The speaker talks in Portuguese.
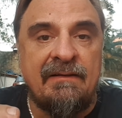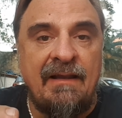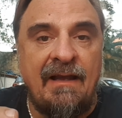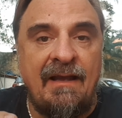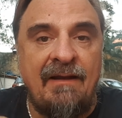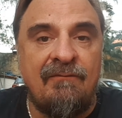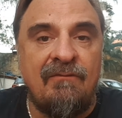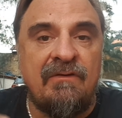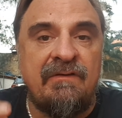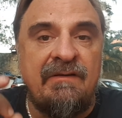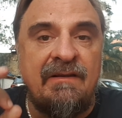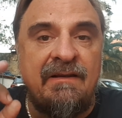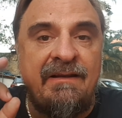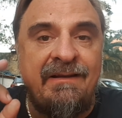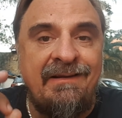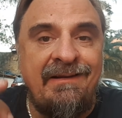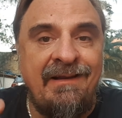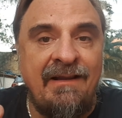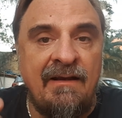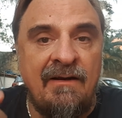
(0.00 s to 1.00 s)
Tá? Você
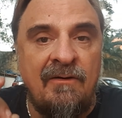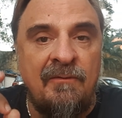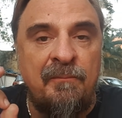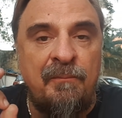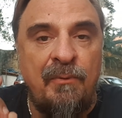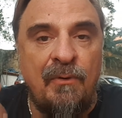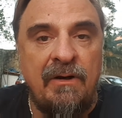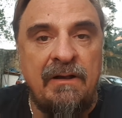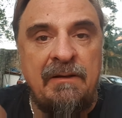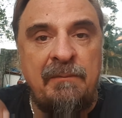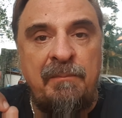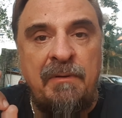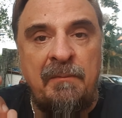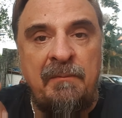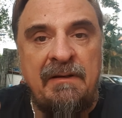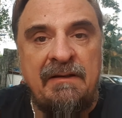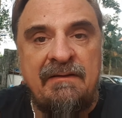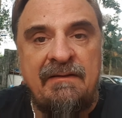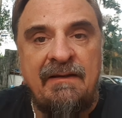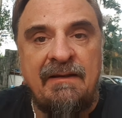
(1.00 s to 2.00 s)
não pode
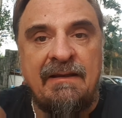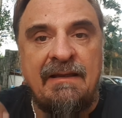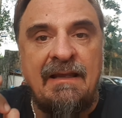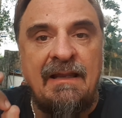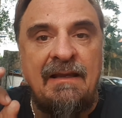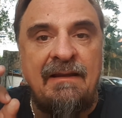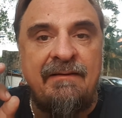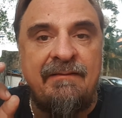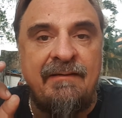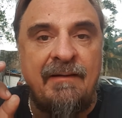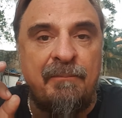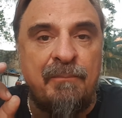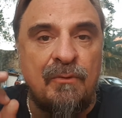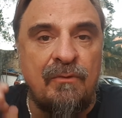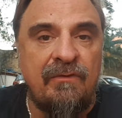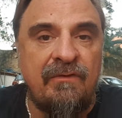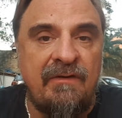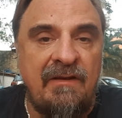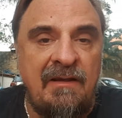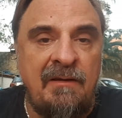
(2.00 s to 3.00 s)
permitir que ele se
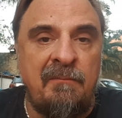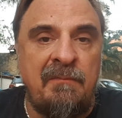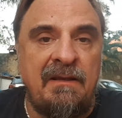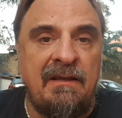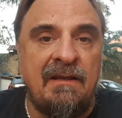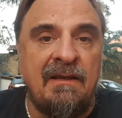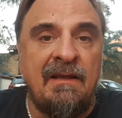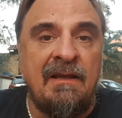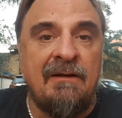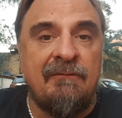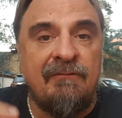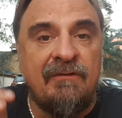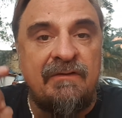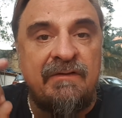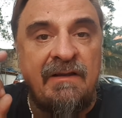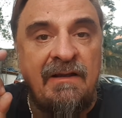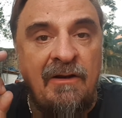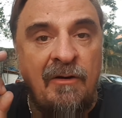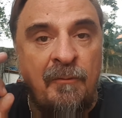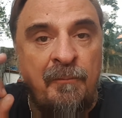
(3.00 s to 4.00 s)
aproxime.
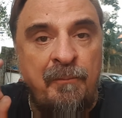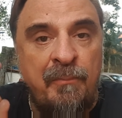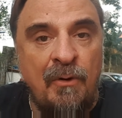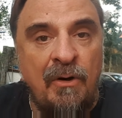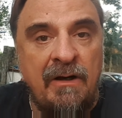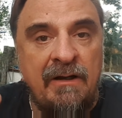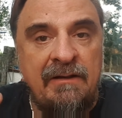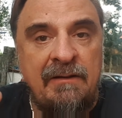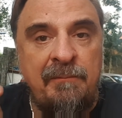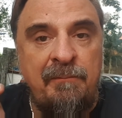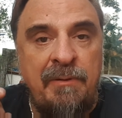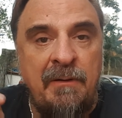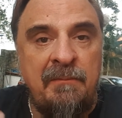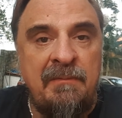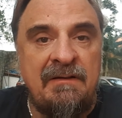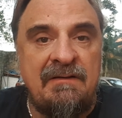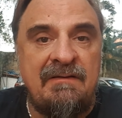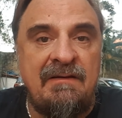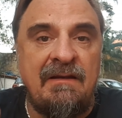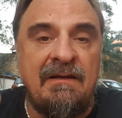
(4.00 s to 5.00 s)
Você não pode
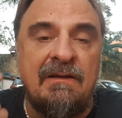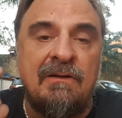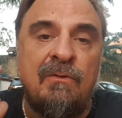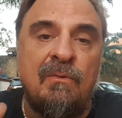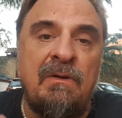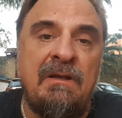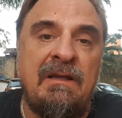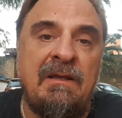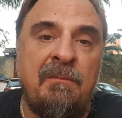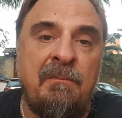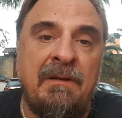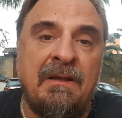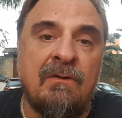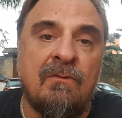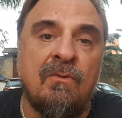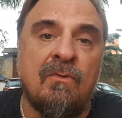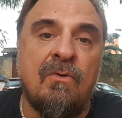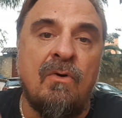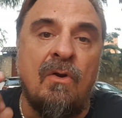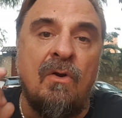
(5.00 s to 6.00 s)
permitir que o
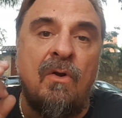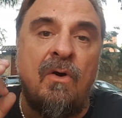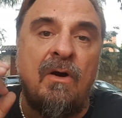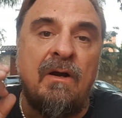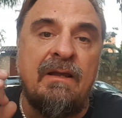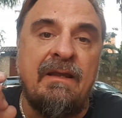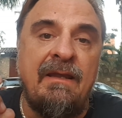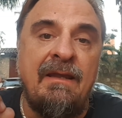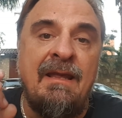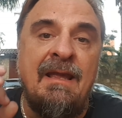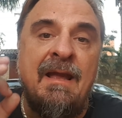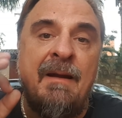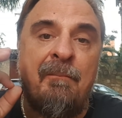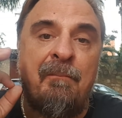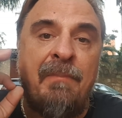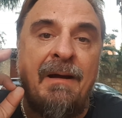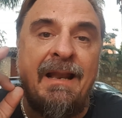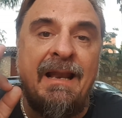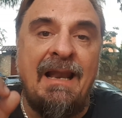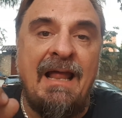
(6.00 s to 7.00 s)
inimigo coloque
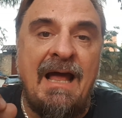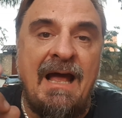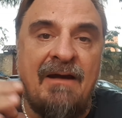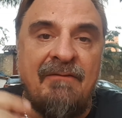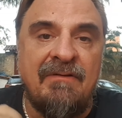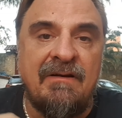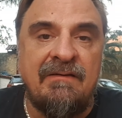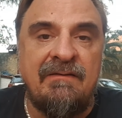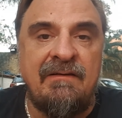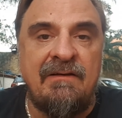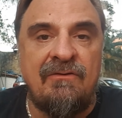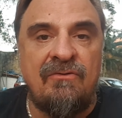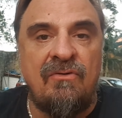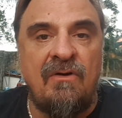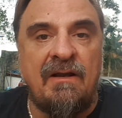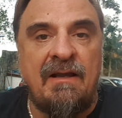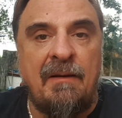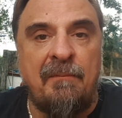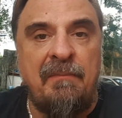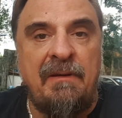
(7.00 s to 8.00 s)
palavras na
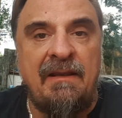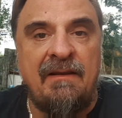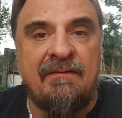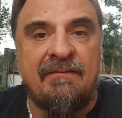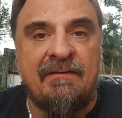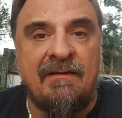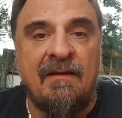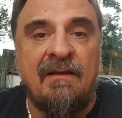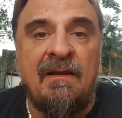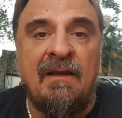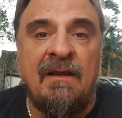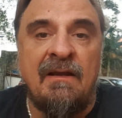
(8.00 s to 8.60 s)
sua cabeça.